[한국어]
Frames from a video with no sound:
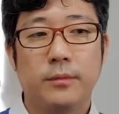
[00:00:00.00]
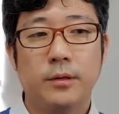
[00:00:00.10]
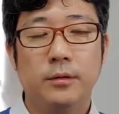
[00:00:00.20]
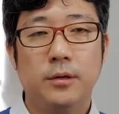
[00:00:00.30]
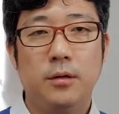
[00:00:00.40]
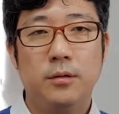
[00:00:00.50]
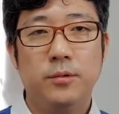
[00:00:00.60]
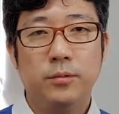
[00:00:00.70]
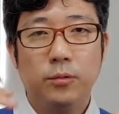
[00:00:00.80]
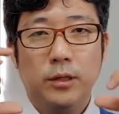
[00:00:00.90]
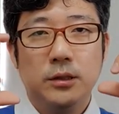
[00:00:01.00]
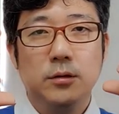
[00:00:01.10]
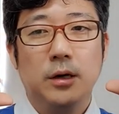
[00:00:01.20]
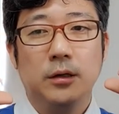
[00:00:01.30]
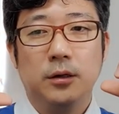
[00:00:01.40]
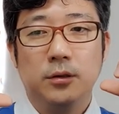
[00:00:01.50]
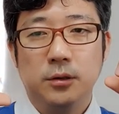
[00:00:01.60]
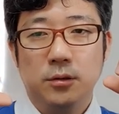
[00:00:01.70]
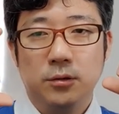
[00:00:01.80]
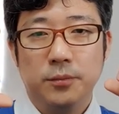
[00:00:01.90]
그러니까 어 뭐 똑같은 거 아닌가요?
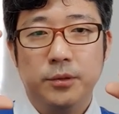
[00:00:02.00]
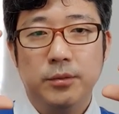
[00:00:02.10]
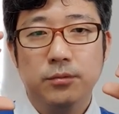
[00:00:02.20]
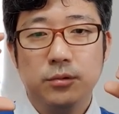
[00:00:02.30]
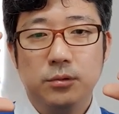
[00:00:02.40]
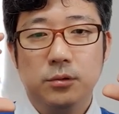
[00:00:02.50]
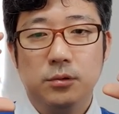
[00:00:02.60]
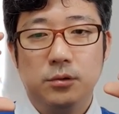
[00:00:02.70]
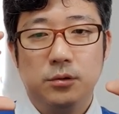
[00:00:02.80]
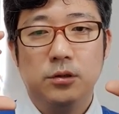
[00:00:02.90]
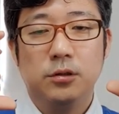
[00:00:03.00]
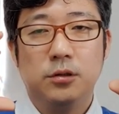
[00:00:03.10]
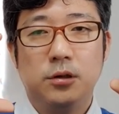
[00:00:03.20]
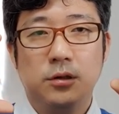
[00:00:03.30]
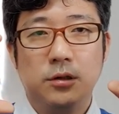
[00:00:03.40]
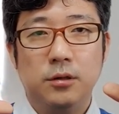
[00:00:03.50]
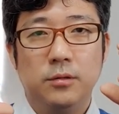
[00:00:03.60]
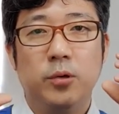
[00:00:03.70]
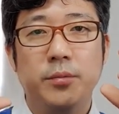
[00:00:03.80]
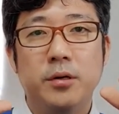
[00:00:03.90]
그냥 어차피 인물을 커,
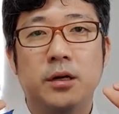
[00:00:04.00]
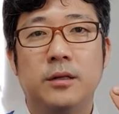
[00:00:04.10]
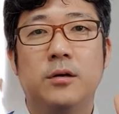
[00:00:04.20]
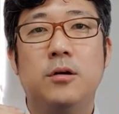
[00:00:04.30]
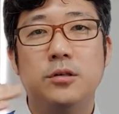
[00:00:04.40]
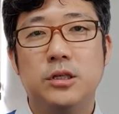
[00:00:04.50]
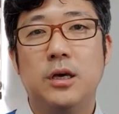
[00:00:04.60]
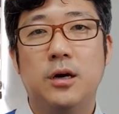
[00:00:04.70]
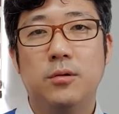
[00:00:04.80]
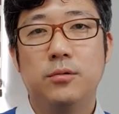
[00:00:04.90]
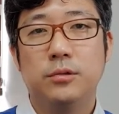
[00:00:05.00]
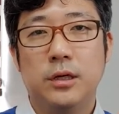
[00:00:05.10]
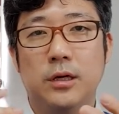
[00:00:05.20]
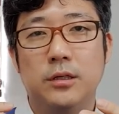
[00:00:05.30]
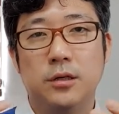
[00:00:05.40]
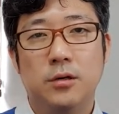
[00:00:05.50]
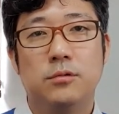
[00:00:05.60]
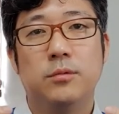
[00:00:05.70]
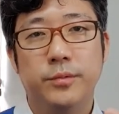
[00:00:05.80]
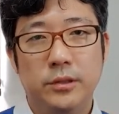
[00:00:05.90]
화면 안에서 커지게 하고 작아지게 하고
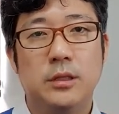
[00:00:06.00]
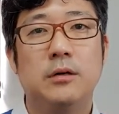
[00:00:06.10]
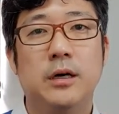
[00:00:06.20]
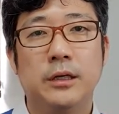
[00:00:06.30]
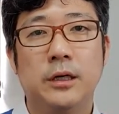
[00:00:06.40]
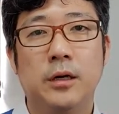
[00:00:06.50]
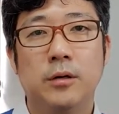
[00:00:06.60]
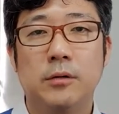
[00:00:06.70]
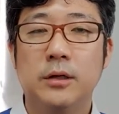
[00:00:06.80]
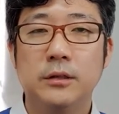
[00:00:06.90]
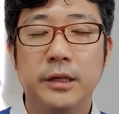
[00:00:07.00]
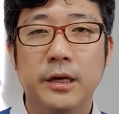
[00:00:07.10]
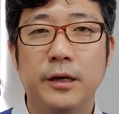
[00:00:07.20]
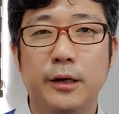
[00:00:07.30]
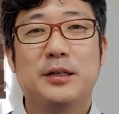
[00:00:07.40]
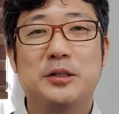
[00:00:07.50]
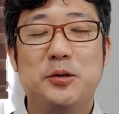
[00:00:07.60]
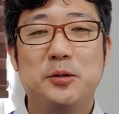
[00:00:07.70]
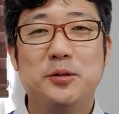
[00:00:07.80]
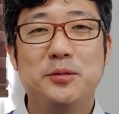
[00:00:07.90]
뭐 비슷한 거 아닌가요? 라고 하는데
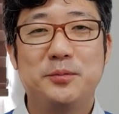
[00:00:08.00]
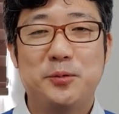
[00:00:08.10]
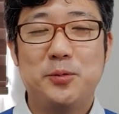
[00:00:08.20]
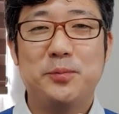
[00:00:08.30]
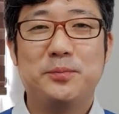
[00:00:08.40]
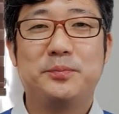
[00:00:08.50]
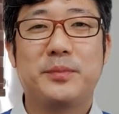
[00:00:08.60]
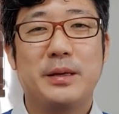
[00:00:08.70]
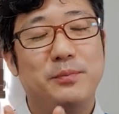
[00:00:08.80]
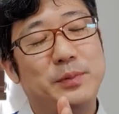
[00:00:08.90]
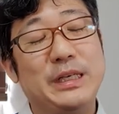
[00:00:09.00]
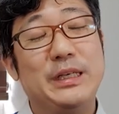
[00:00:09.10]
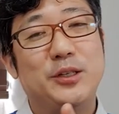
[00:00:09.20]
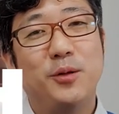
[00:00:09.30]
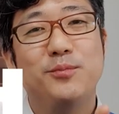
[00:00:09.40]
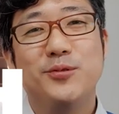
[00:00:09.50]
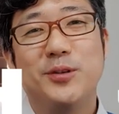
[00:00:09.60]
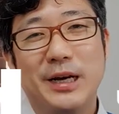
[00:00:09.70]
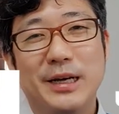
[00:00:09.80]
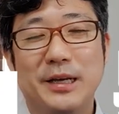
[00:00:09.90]
그거는 좀
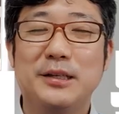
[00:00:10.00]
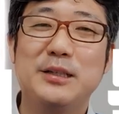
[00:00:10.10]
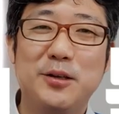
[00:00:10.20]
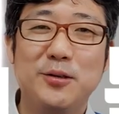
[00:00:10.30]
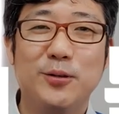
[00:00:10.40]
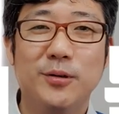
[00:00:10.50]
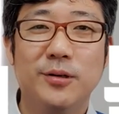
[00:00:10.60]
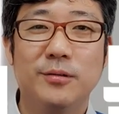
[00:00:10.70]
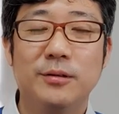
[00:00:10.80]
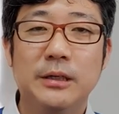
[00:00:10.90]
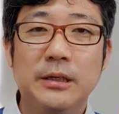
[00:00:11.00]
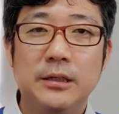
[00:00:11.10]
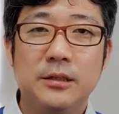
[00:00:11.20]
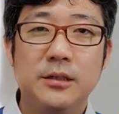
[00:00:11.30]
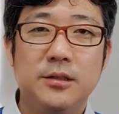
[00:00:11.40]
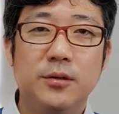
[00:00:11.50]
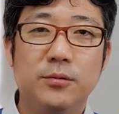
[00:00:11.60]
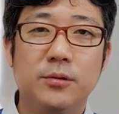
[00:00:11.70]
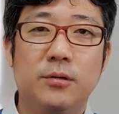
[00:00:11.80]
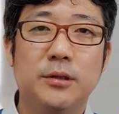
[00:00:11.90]
비전문가의 시선이고요.
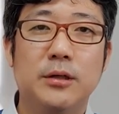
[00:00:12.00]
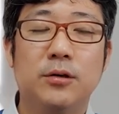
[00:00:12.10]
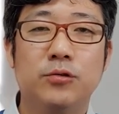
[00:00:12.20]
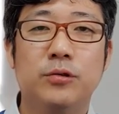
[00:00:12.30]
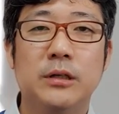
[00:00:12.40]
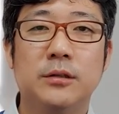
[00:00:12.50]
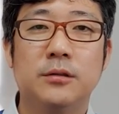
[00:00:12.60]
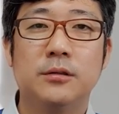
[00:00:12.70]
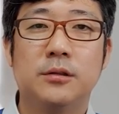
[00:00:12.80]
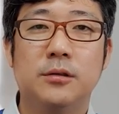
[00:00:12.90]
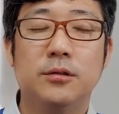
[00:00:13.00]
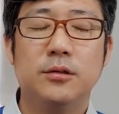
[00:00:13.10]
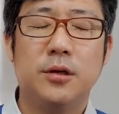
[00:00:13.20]
실제로 영상 연출에서는 그거는